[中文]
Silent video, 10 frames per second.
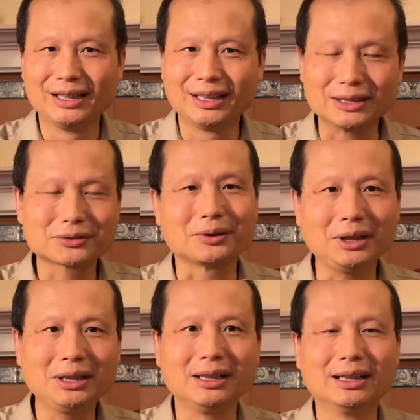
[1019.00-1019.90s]
啊，所
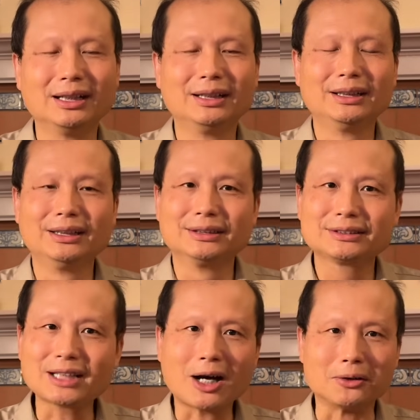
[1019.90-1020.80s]
以
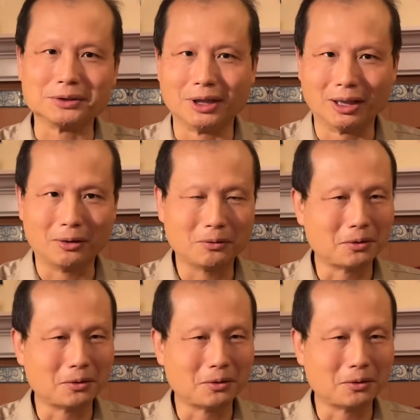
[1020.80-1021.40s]
造谣